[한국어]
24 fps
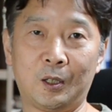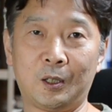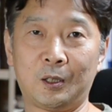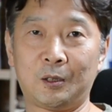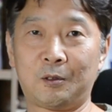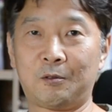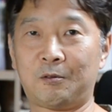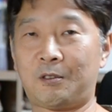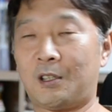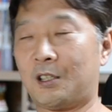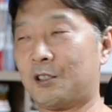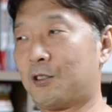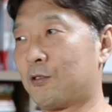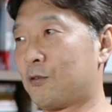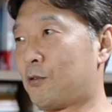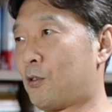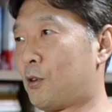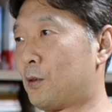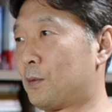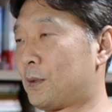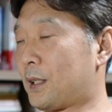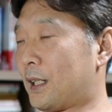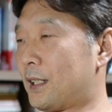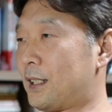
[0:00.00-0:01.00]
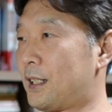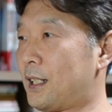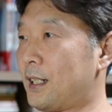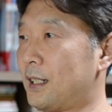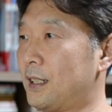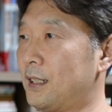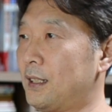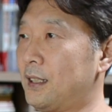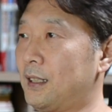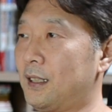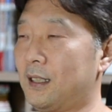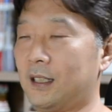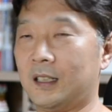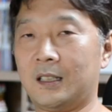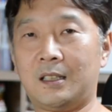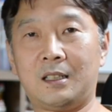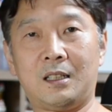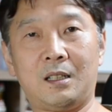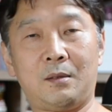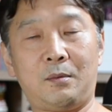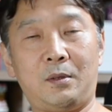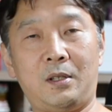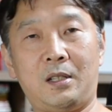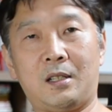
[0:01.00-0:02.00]
두산 중공업 자체는
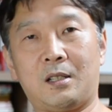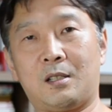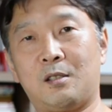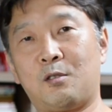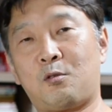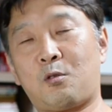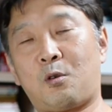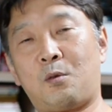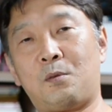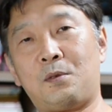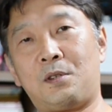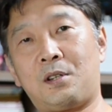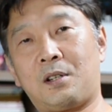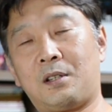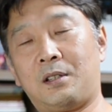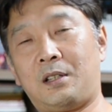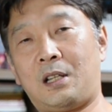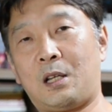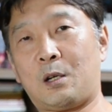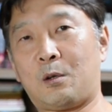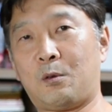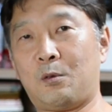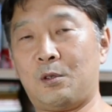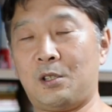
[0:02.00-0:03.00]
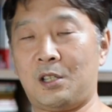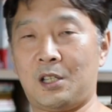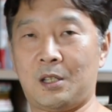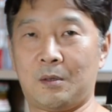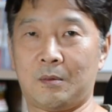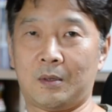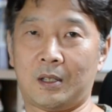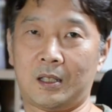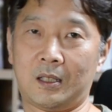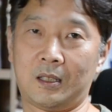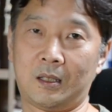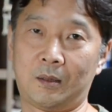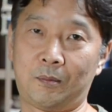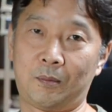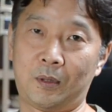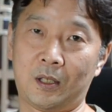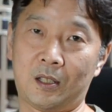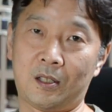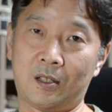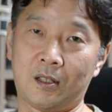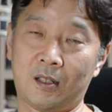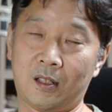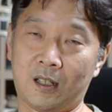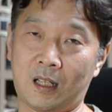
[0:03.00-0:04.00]
영업 이익을 조금씩은 내고 있지만은
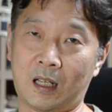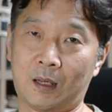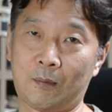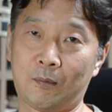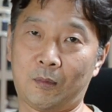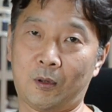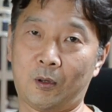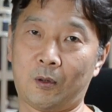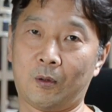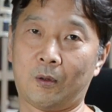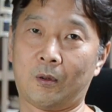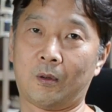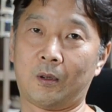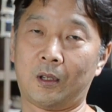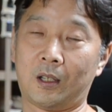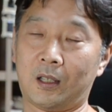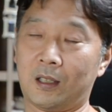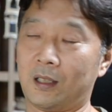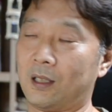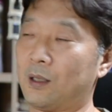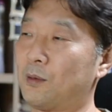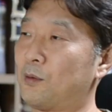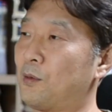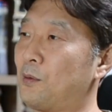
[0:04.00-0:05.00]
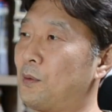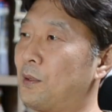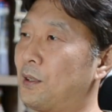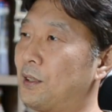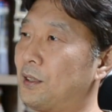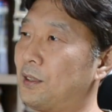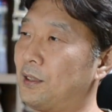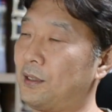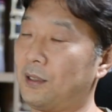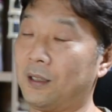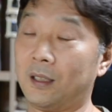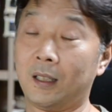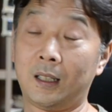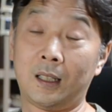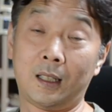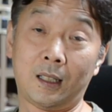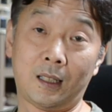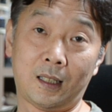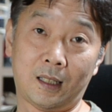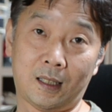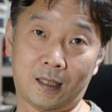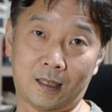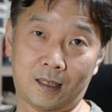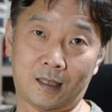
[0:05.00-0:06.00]
빚을 갚고 이러다 보면은
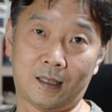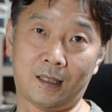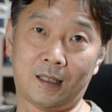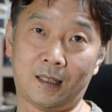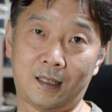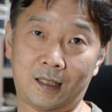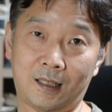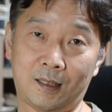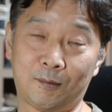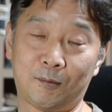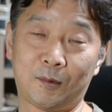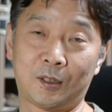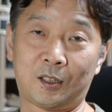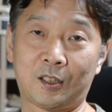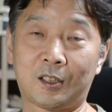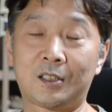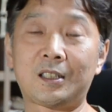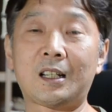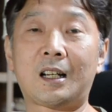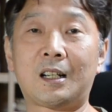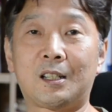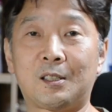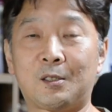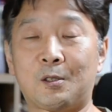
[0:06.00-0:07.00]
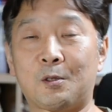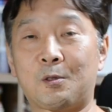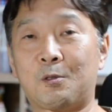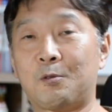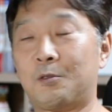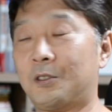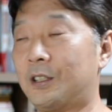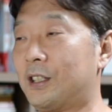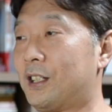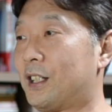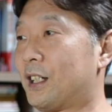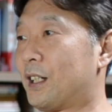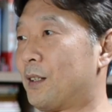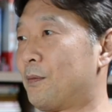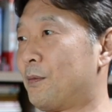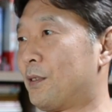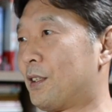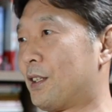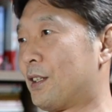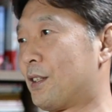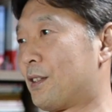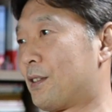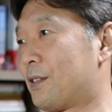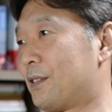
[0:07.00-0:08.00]
어, 뭐적지 거죠 순 이익이라는
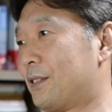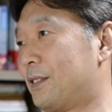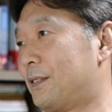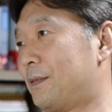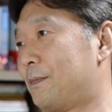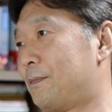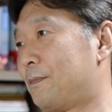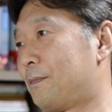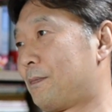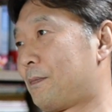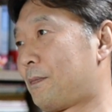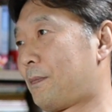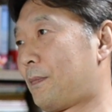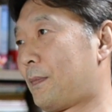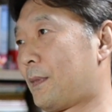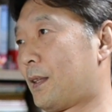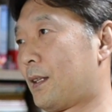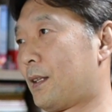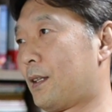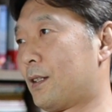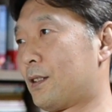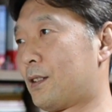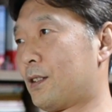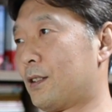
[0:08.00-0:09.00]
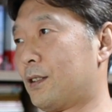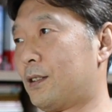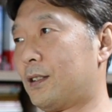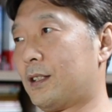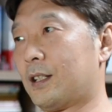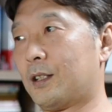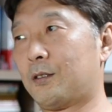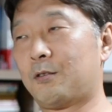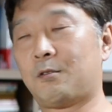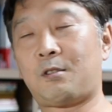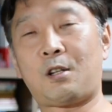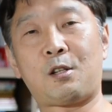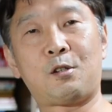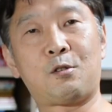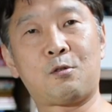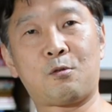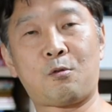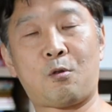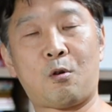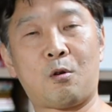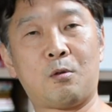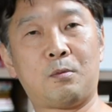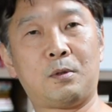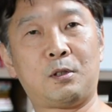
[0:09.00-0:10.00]
면에서 그래서 이제
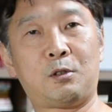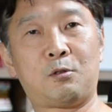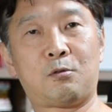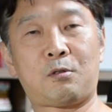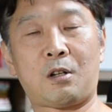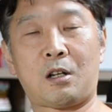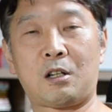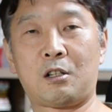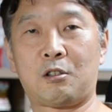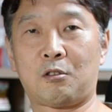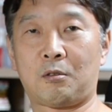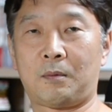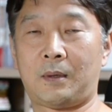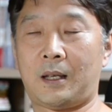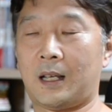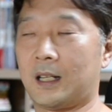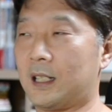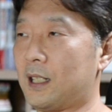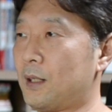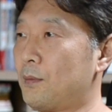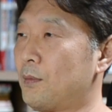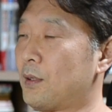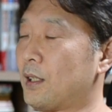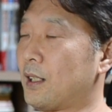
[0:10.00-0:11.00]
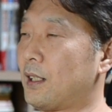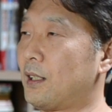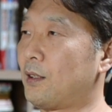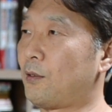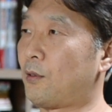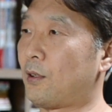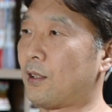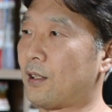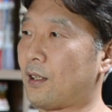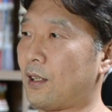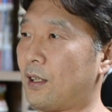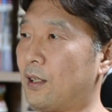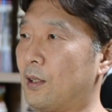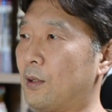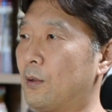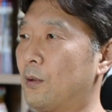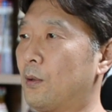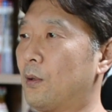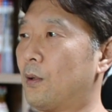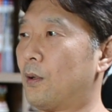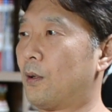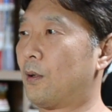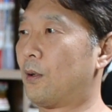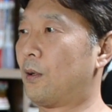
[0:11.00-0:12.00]
두산중공업은 두산그룹의 핵심적인 음.
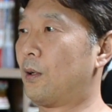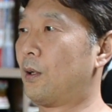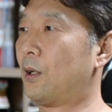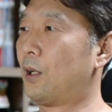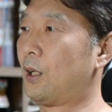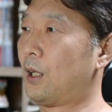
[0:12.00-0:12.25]
회사이고